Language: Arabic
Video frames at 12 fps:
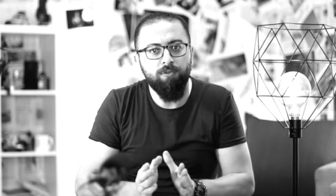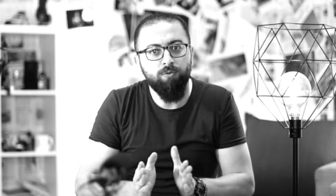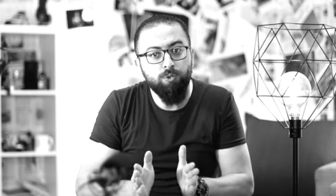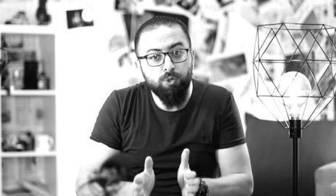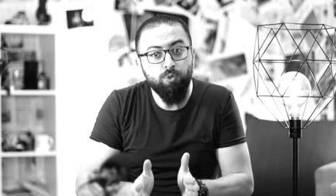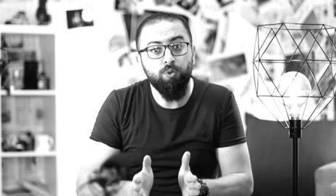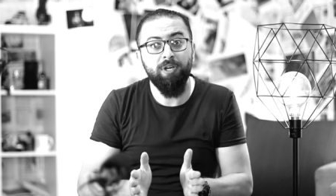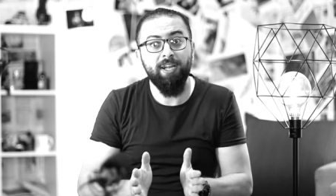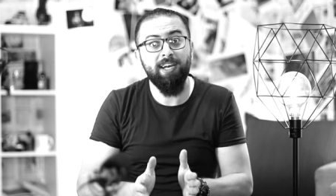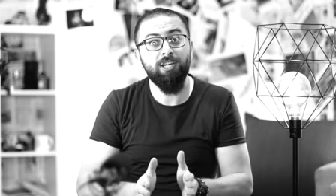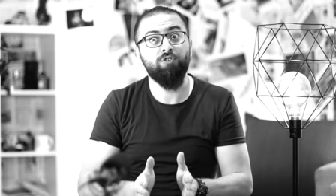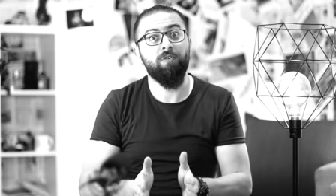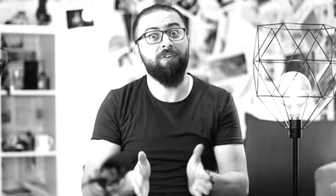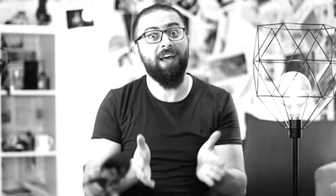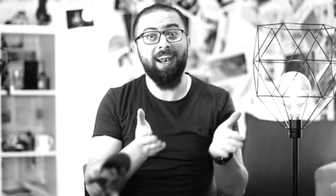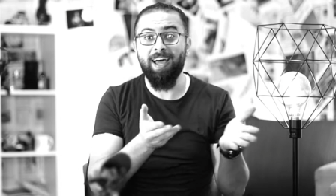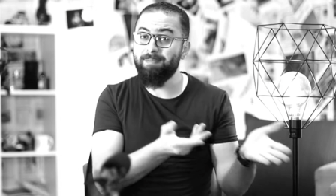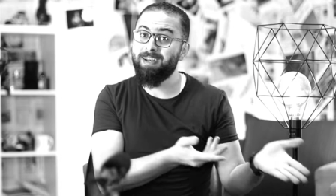في الوصول للنشوة في
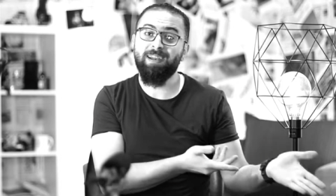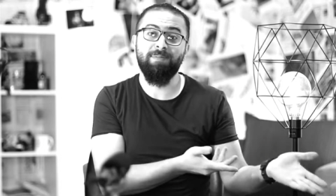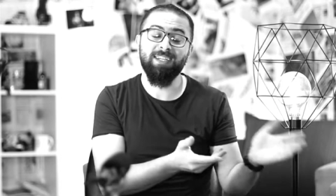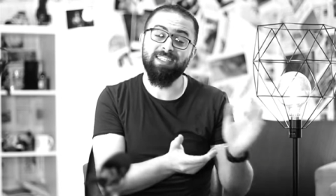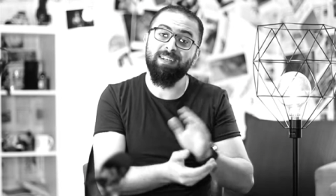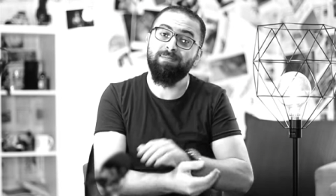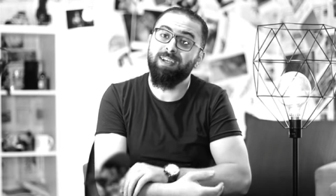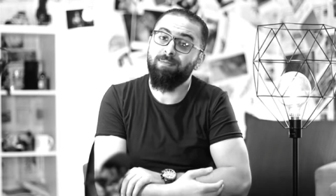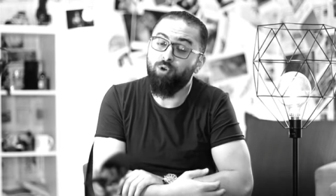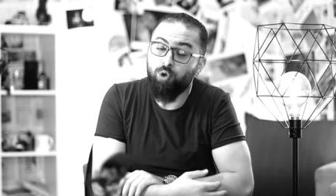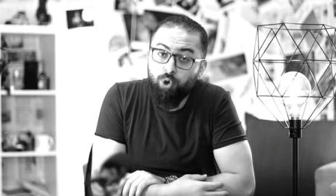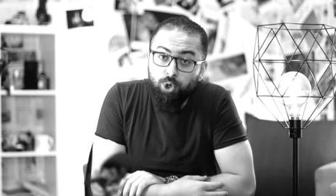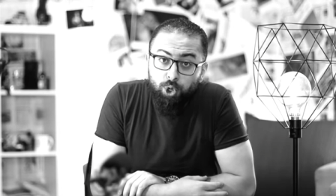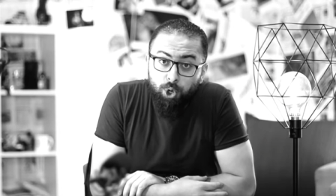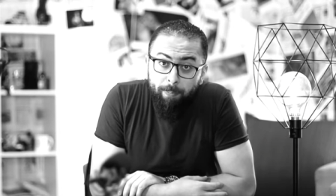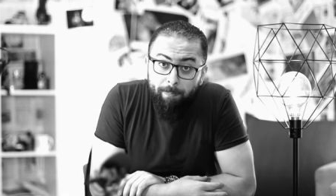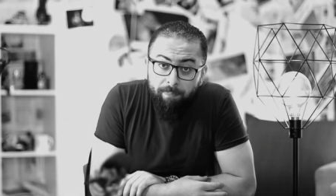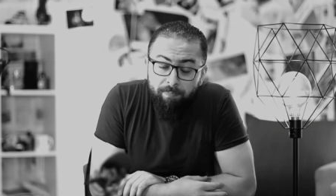هالعمل اللي بيخزل اللي بتعمله كل
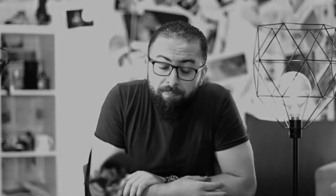يوم؟